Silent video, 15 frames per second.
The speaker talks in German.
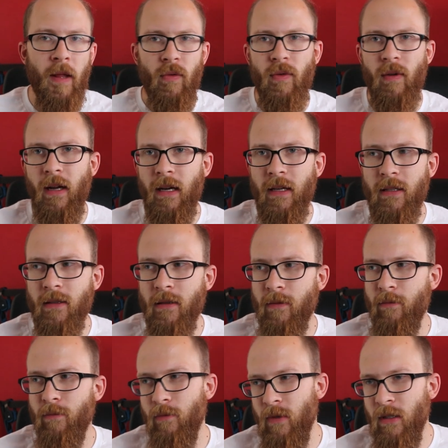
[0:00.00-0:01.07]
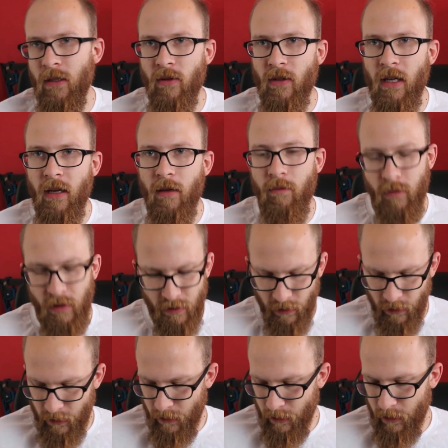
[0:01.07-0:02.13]
Vielleicht hier und da ein
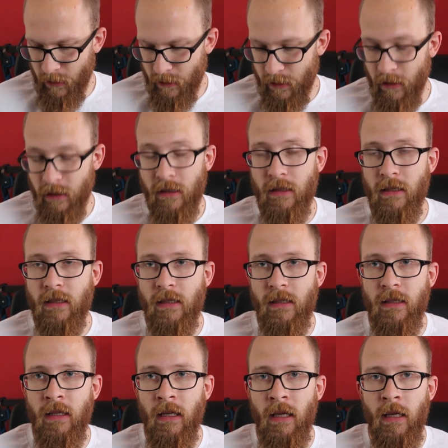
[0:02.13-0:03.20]
bisschen kleinere Akzente setzen.